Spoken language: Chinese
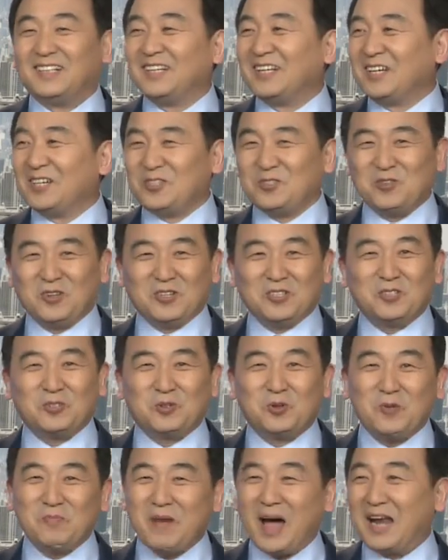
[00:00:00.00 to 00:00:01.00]
”学生就
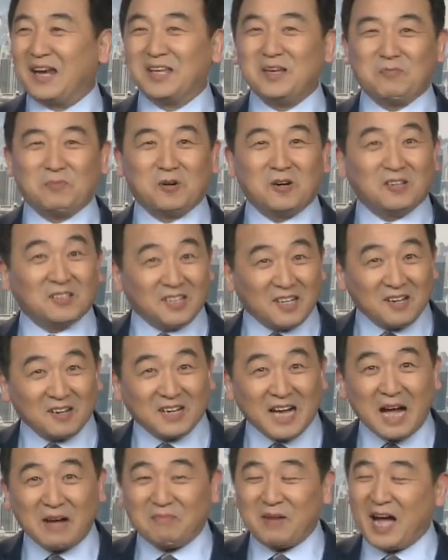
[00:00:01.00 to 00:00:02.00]
说：“满了，也不知道他要
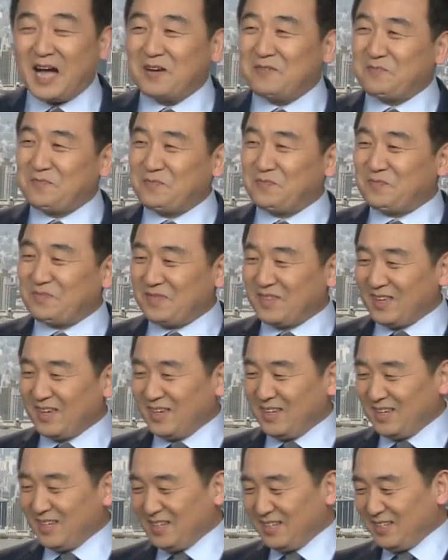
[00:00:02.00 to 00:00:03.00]
干
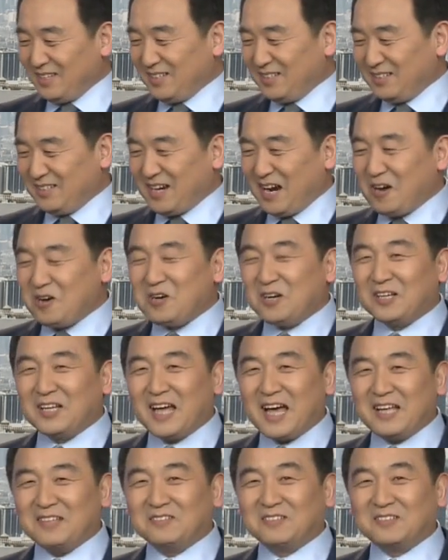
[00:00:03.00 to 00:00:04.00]
嘛。”然后
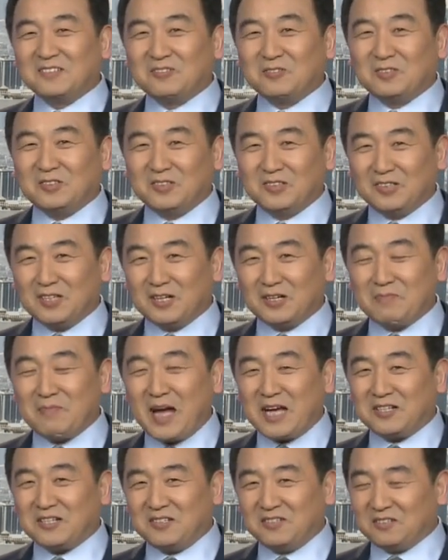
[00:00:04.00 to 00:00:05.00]
他就弄了
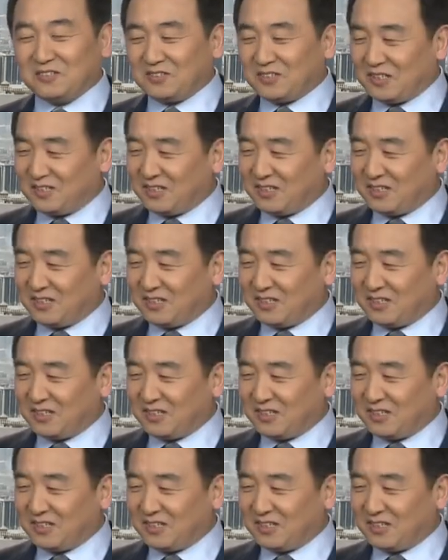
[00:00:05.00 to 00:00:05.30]
把石头子